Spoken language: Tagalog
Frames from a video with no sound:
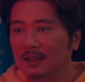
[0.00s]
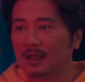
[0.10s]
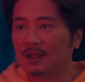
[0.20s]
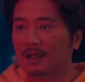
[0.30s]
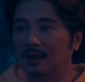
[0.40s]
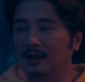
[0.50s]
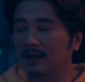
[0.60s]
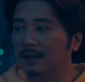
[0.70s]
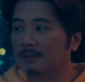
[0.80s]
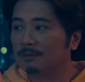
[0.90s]

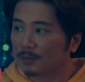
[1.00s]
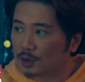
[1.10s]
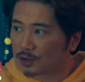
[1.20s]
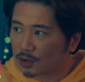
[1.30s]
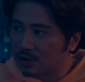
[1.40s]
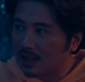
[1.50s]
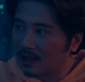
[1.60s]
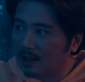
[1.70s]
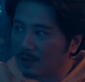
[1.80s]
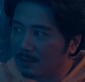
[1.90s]
Eh, gusto ko sanang
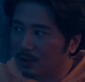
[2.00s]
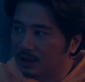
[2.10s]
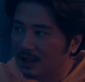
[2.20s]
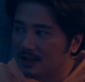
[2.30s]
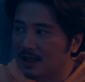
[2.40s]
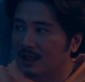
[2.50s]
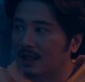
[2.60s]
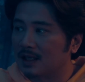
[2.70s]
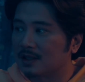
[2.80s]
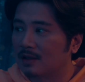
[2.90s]
gawing model si
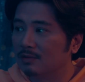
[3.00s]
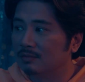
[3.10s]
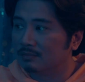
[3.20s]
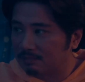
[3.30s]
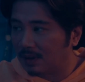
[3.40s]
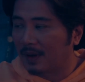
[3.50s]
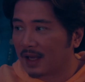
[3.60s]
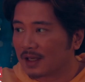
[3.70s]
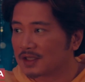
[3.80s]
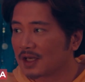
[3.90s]
Natasha kung
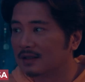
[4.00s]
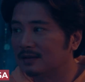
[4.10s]
papayag siya.